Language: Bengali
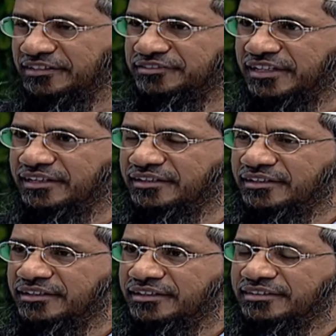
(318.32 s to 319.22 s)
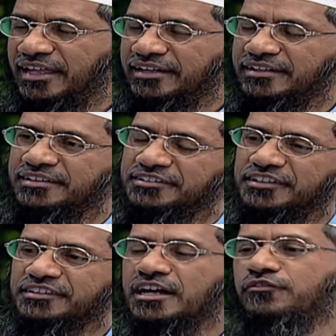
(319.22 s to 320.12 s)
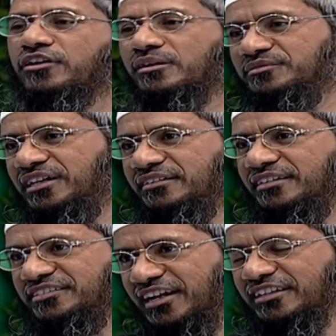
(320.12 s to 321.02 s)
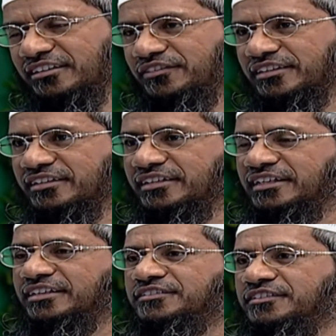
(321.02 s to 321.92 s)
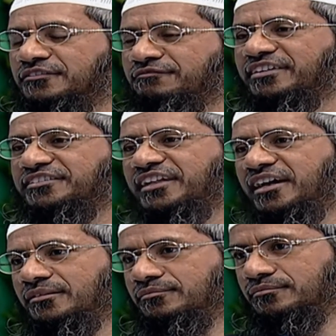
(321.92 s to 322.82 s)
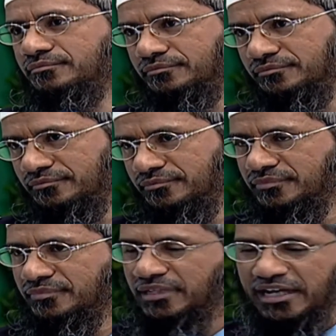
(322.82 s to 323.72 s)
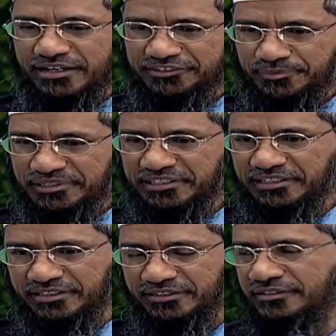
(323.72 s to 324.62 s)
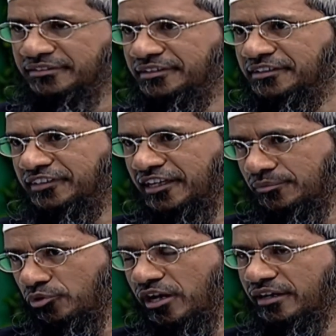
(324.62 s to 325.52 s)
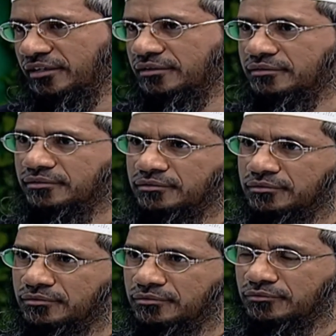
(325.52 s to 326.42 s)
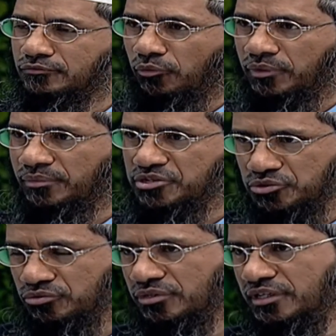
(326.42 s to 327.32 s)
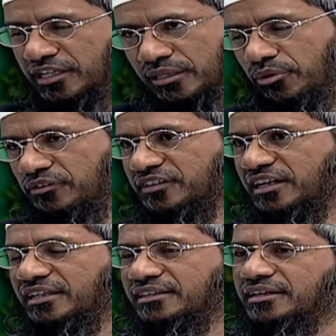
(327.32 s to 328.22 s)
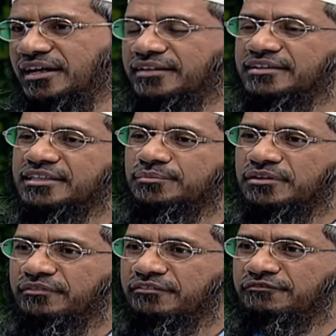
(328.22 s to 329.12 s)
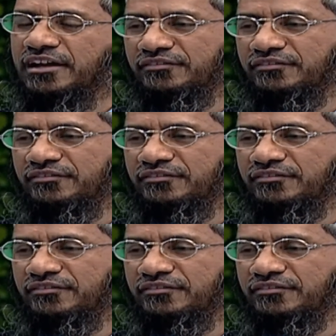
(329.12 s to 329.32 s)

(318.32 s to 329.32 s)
বলেছেন যে রমজান মাসে সাদকা মানে জাকাতুল ফিতরা হচ্ছে এক সা আরেকটা হাদিস সহিবুখারিতে খণ্ড নম্বর দুই বুক অব জাকাত হাদিস নম্বর এক